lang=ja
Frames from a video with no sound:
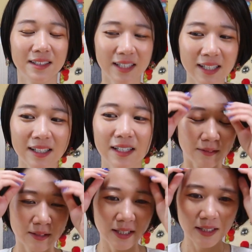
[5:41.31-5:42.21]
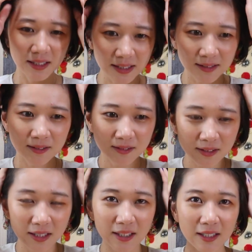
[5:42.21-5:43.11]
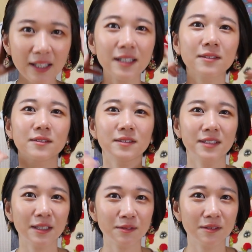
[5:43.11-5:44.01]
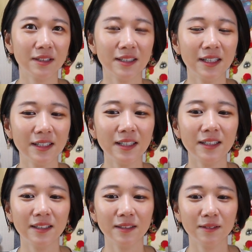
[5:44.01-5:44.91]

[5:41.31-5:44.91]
いておかげでそのおかげでこうスタッフの方に